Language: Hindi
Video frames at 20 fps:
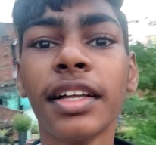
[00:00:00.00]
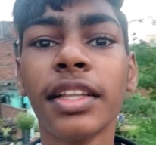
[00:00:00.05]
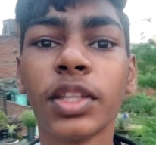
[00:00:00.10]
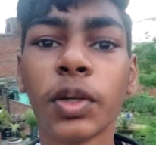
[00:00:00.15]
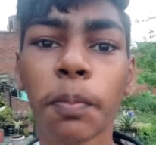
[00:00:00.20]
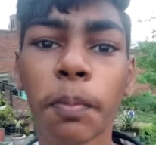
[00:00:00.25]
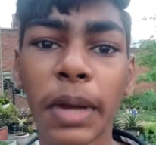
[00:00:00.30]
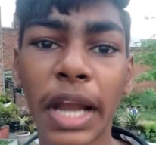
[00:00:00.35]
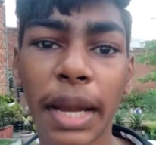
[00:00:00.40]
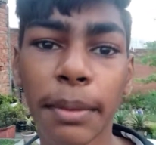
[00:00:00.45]

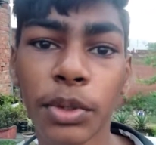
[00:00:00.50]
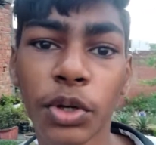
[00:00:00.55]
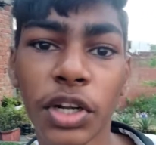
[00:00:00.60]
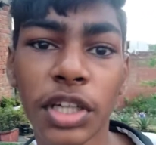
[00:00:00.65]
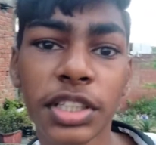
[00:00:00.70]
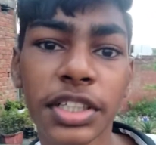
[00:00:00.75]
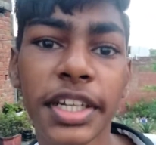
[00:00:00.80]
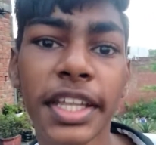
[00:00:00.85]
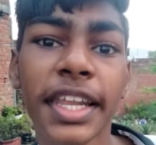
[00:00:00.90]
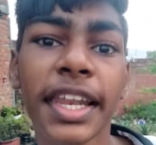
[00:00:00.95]
तो प्लान में थोड़ा
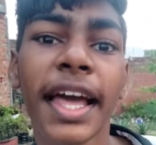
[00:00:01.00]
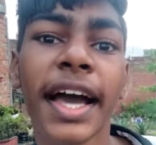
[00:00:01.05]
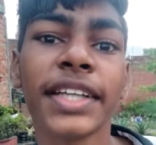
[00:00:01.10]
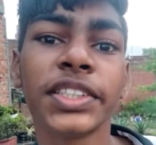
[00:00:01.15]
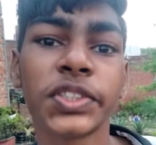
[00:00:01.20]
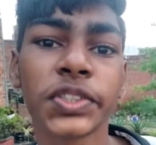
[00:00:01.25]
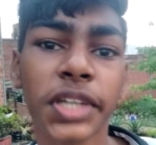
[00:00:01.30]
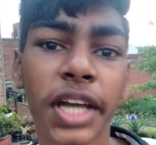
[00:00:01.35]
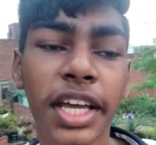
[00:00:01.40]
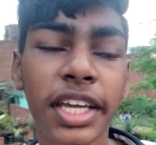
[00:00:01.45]
सा डिले आ
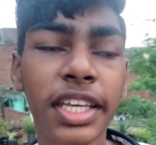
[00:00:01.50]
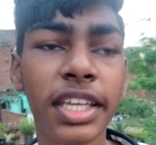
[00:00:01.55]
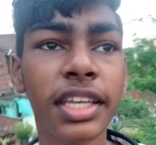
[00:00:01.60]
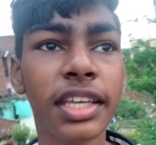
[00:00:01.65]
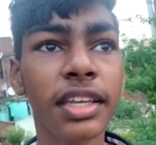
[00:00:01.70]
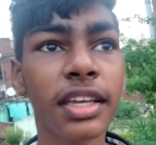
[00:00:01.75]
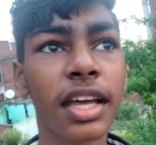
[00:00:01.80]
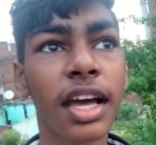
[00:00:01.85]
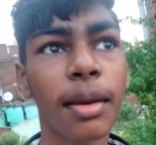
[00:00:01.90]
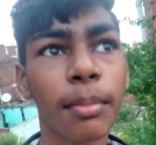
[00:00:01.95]
चुका है कि
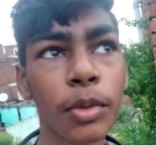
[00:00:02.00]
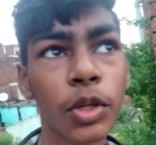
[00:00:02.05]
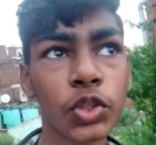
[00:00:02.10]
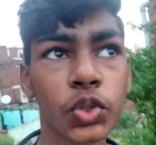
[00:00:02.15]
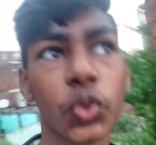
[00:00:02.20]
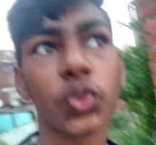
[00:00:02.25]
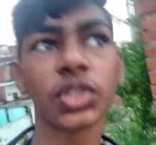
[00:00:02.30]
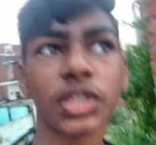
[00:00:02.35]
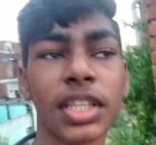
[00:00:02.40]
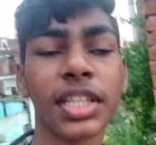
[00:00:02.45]
हम लोग
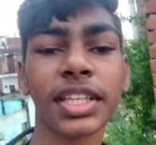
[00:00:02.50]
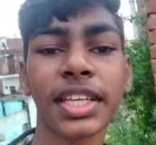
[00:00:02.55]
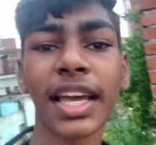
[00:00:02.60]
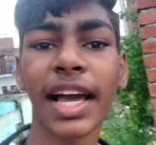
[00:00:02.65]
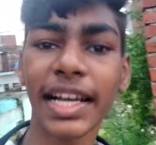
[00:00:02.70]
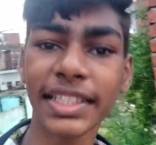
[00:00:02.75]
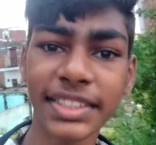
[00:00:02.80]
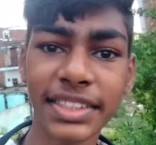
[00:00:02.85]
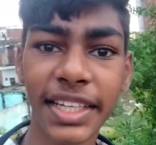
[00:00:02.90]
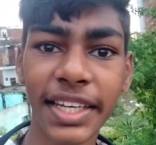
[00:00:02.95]
सोच रहे थे कि
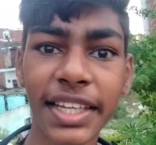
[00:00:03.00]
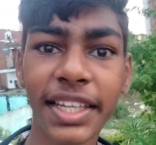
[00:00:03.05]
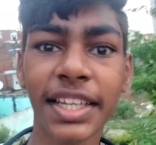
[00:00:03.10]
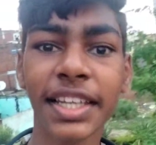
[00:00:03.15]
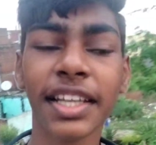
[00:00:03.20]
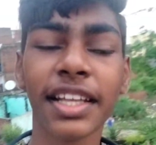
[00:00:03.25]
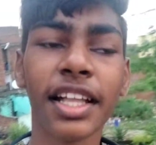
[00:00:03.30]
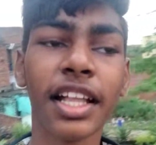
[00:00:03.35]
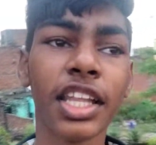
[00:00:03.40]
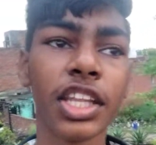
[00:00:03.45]
आज ही जाएँ
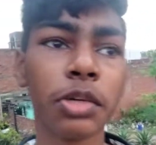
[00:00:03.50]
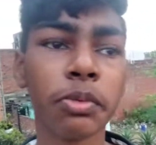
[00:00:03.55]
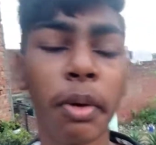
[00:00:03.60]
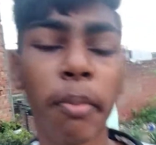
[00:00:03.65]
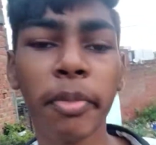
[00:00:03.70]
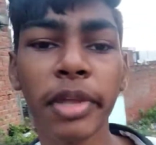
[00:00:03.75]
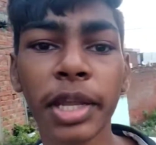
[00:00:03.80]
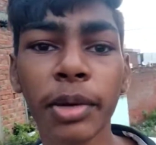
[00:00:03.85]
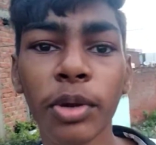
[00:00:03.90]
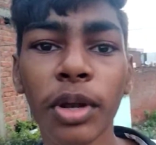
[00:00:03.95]
तो
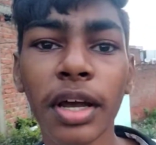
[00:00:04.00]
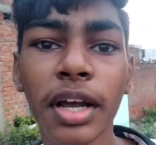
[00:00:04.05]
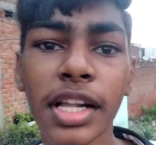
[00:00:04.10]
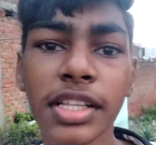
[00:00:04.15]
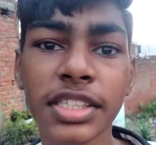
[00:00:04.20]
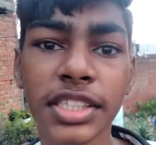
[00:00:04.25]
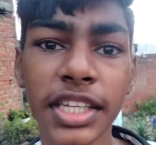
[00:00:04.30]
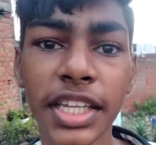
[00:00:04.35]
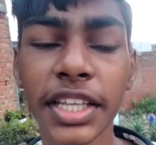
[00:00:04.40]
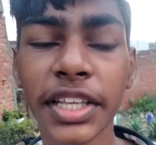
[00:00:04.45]
मम्मी ने बोला कल
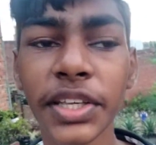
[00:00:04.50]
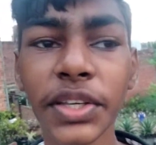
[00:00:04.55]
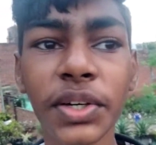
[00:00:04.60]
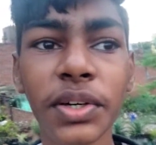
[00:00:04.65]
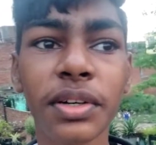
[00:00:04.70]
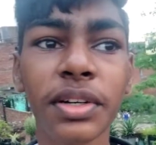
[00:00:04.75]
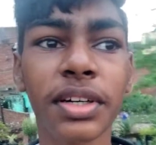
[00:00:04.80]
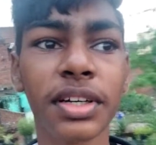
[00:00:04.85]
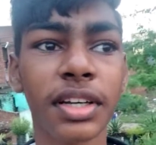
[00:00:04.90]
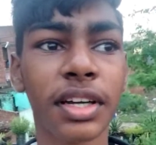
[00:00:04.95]
चले
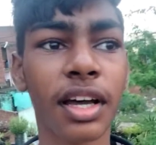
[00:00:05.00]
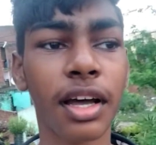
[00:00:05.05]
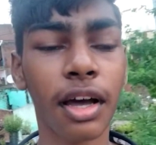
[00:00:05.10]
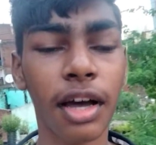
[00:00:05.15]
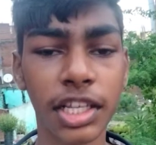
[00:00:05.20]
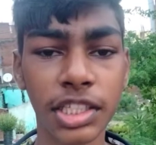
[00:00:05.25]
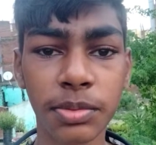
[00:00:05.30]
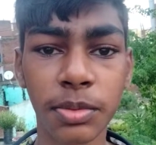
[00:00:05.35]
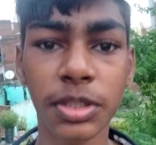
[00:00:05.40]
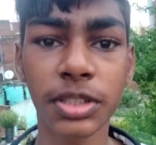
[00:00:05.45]
जाइए
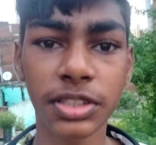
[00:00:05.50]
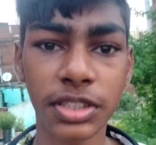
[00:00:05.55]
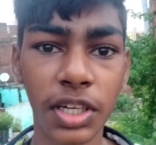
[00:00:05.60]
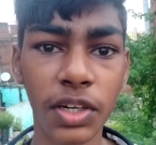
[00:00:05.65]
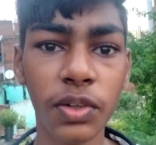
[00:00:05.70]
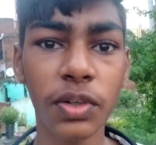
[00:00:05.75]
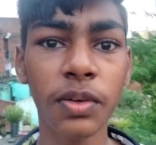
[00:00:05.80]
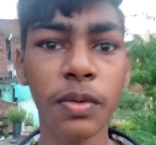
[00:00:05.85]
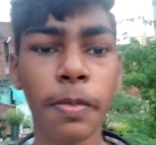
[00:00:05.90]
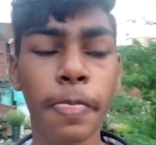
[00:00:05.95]
आज मत जाओ